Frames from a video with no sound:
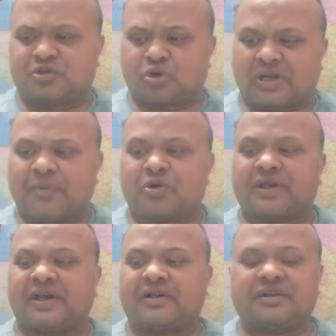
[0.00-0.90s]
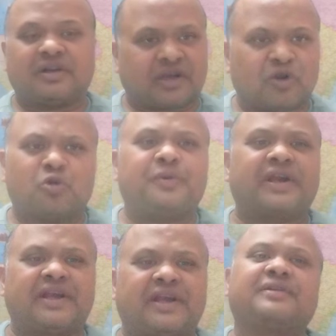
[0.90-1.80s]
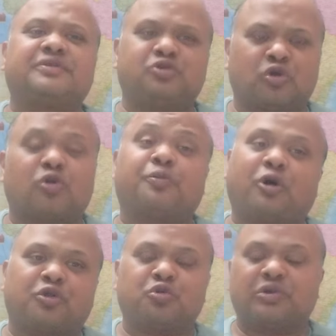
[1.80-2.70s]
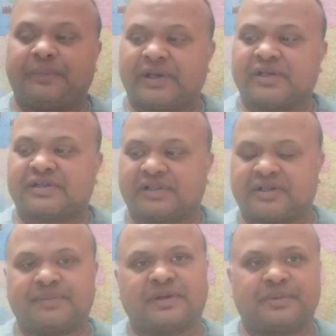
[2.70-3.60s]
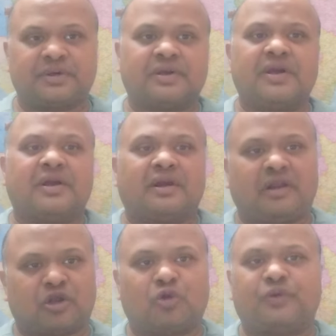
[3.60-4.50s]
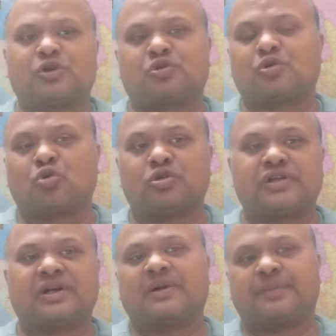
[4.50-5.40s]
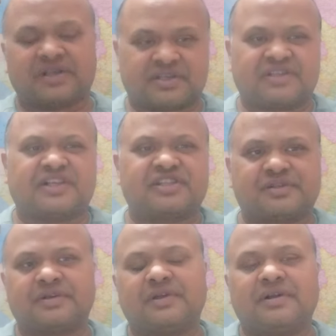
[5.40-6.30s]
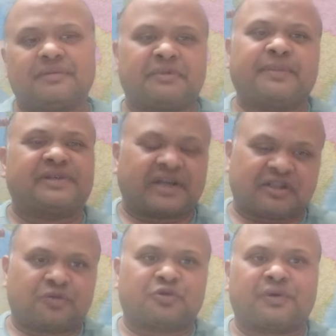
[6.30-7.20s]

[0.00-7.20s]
छोटा मोटा लखनऊ भी है जो लोग बहुत दूर नहीं भेजना चाहते हैं मतलब लखनऊ इज़ ऑल्सो कोचिंग हब हजरतगंज में मैं जाता हूँ